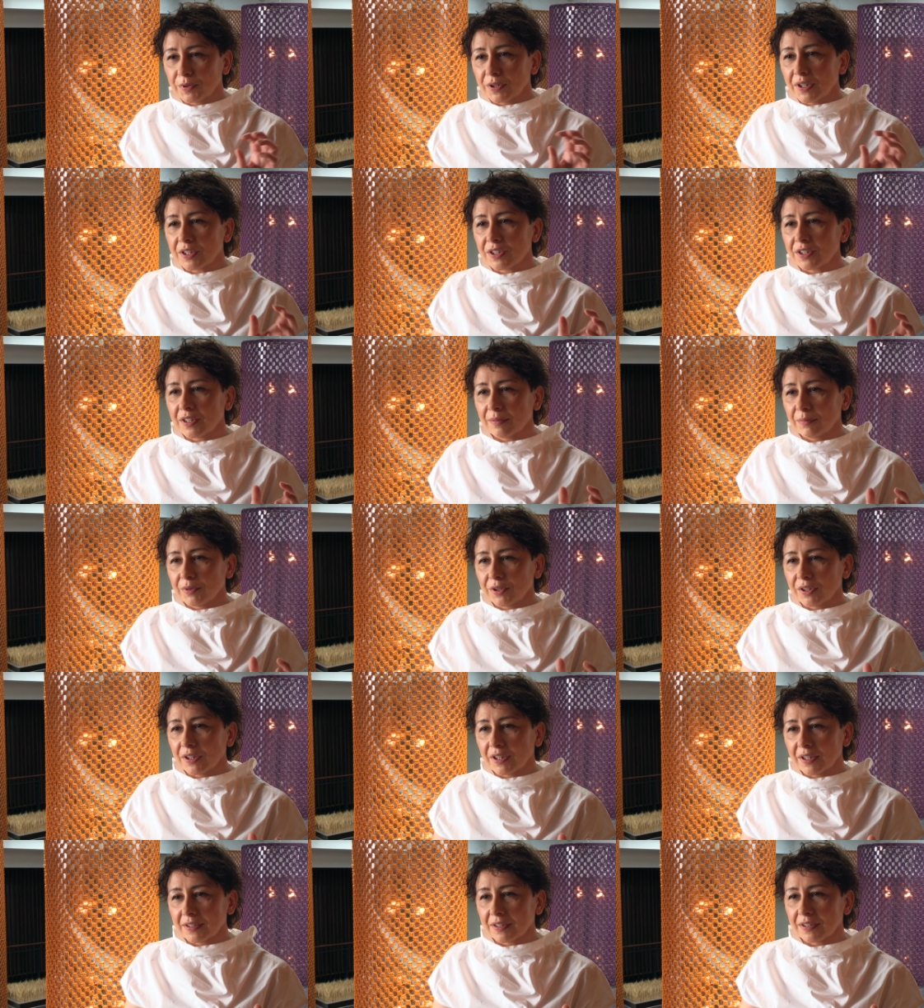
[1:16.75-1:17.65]
przydarzy nam
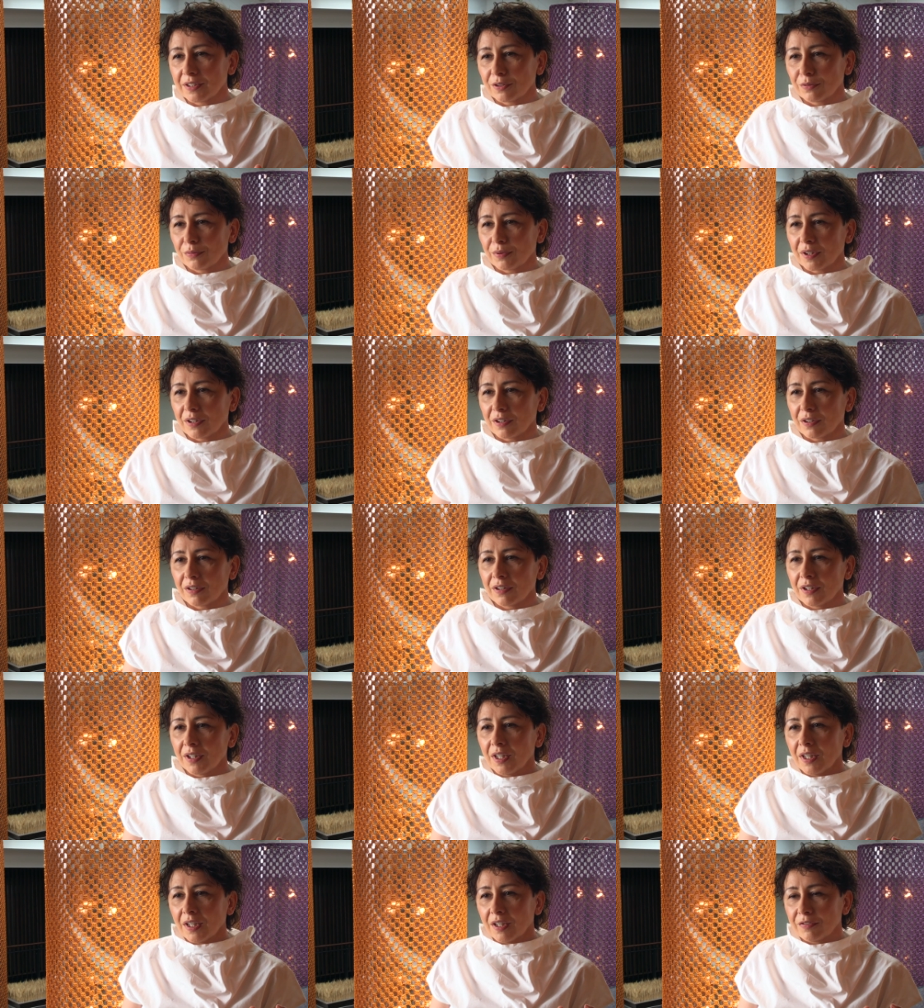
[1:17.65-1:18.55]
się kryzys, którego
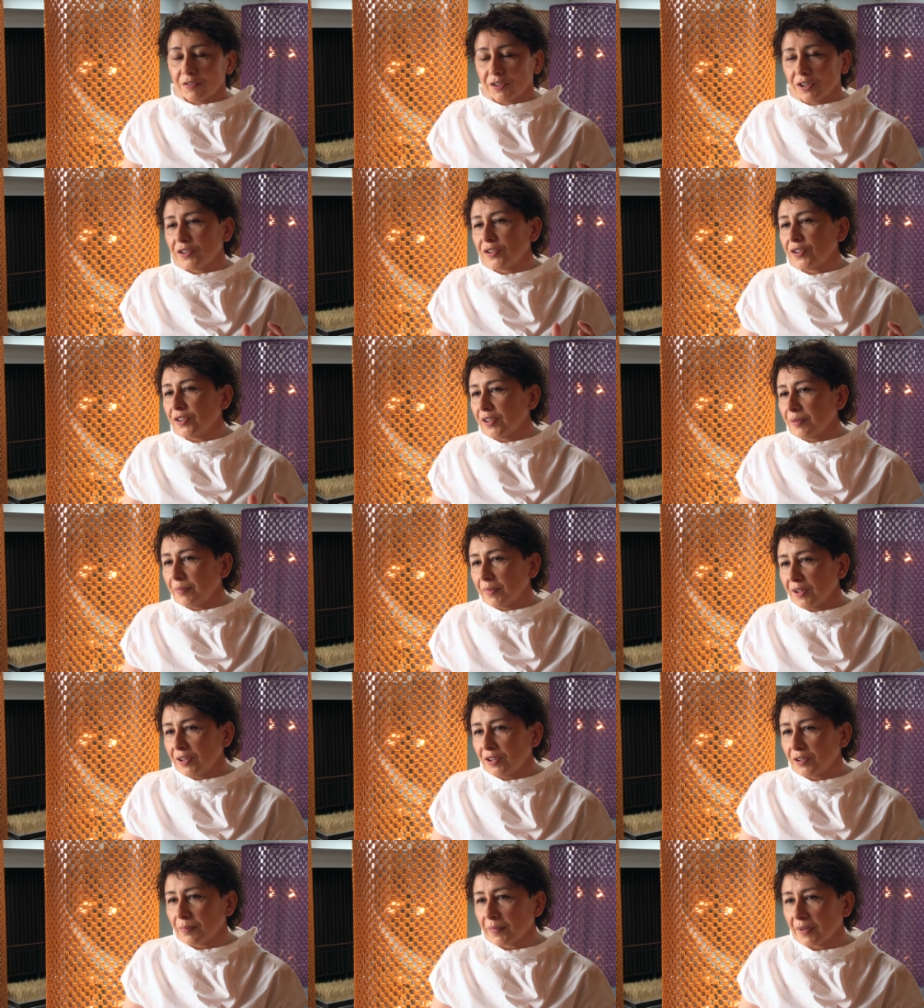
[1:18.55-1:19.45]
wcześniej nie
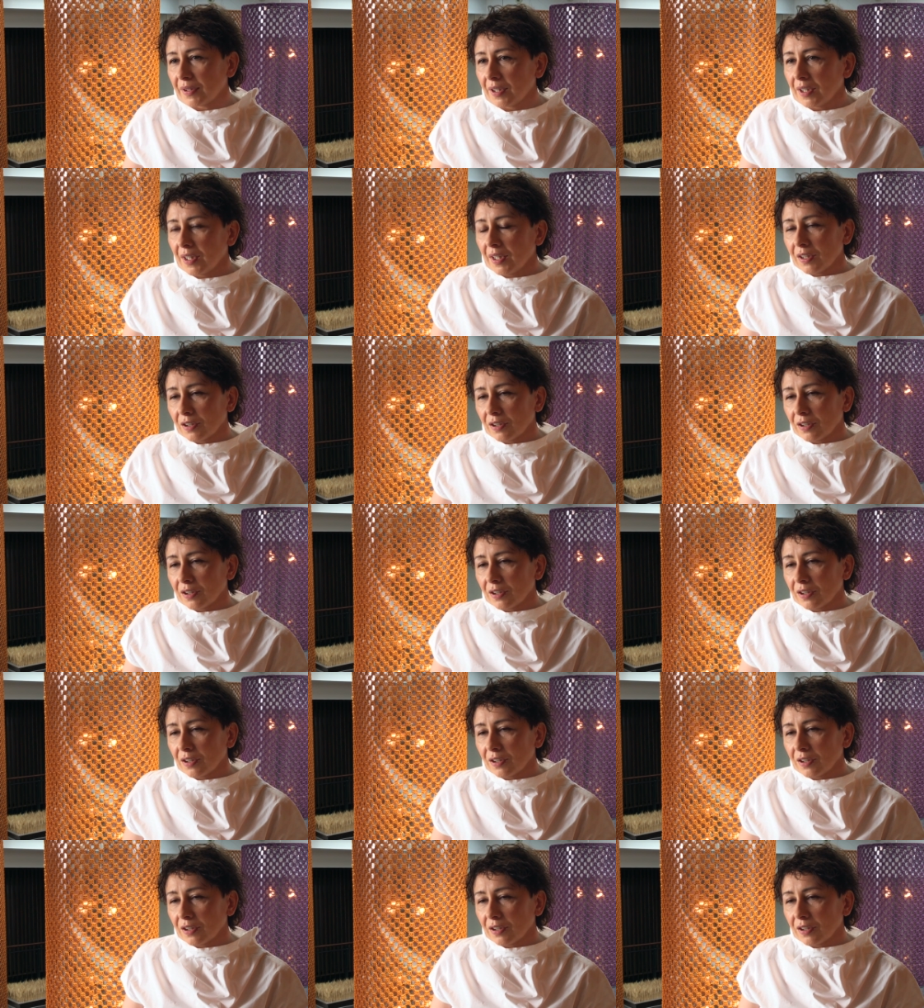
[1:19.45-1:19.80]
mieliśmy,